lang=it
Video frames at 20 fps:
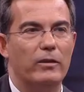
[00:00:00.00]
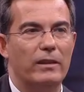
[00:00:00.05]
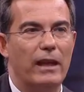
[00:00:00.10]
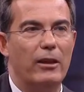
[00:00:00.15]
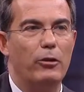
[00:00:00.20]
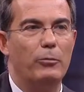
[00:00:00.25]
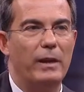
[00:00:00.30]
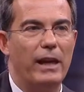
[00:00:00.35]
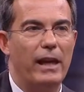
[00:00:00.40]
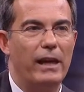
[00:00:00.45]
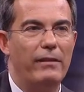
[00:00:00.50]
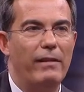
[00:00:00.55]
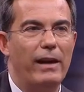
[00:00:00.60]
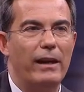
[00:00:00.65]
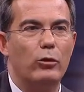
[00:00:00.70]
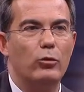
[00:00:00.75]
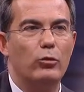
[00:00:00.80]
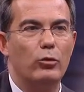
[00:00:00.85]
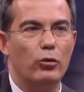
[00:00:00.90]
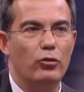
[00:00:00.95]
stanno per arrivare
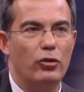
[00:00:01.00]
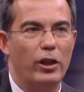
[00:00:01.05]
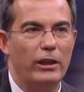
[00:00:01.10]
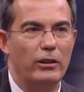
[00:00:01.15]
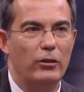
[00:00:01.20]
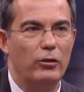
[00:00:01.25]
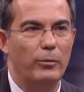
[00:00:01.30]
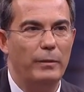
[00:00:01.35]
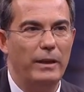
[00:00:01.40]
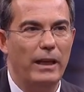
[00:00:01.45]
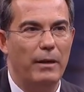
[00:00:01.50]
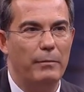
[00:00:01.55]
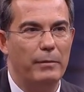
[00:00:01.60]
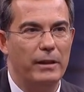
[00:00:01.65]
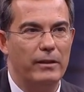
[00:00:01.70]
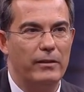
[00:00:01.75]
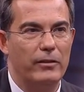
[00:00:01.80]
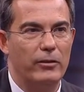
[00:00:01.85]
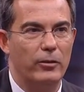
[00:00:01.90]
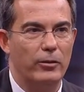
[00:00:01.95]
800.000
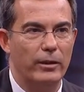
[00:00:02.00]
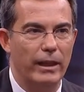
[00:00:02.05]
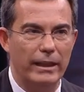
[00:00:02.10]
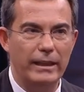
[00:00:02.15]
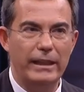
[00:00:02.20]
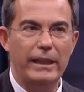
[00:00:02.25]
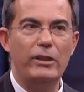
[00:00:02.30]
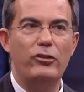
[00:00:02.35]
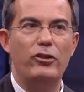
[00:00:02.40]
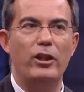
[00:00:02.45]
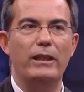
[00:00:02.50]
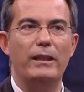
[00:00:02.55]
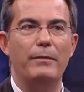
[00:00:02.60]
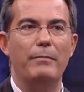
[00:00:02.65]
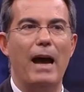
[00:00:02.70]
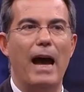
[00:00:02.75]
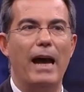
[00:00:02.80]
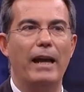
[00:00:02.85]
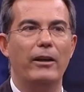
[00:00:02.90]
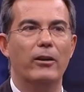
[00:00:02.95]
persone. Dice Di
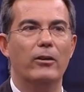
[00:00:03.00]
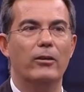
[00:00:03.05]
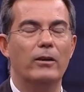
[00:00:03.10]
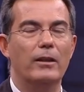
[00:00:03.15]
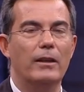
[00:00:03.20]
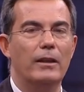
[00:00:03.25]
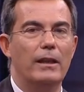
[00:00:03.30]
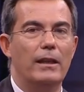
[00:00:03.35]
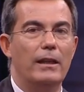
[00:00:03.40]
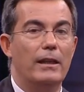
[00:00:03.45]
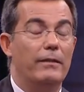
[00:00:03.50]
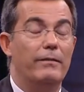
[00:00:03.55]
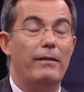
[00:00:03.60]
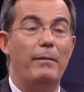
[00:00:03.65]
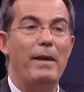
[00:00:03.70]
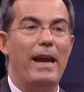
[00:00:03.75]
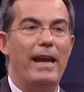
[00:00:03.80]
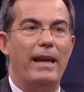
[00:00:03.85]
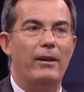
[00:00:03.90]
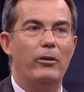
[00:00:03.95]
Maio, vabbè,